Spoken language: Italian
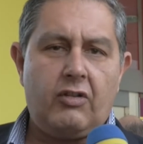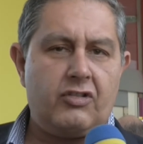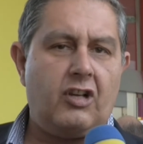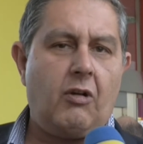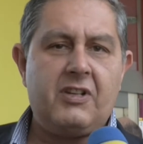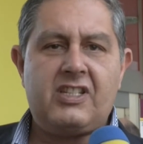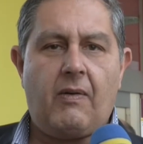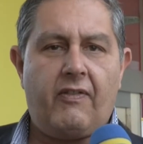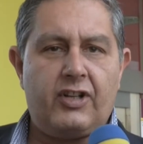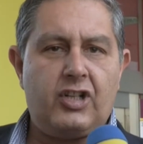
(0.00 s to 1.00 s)
così come
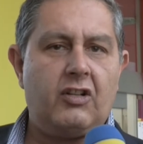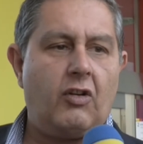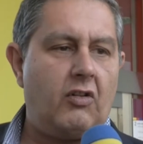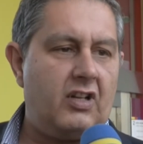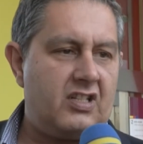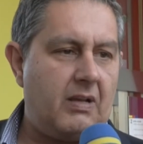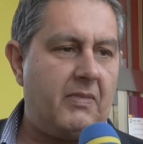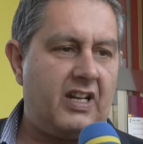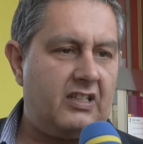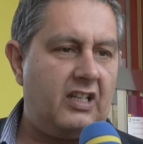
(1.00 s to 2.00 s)
stiamo facendo con il
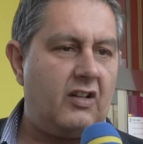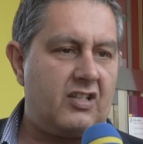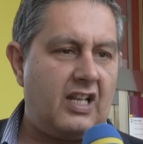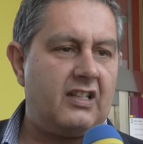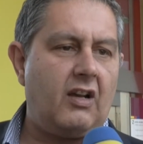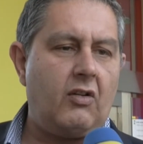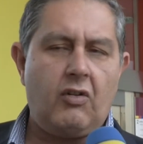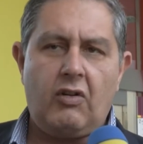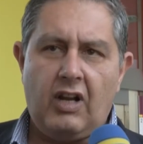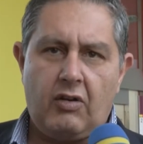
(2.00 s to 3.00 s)
San Martino e Santa
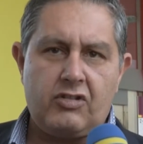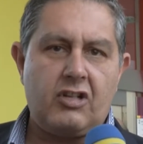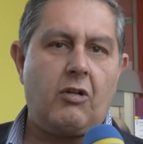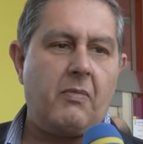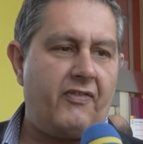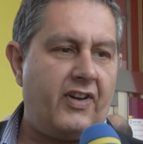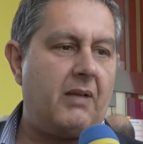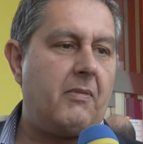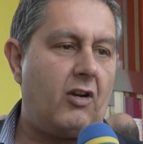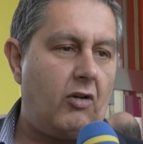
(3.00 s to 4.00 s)
Corona, così come
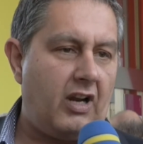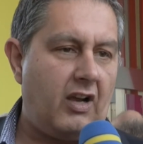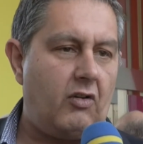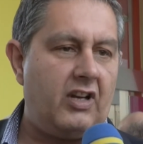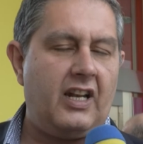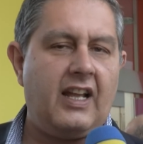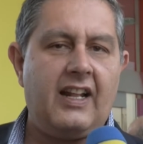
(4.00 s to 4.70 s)
faremo ancora con il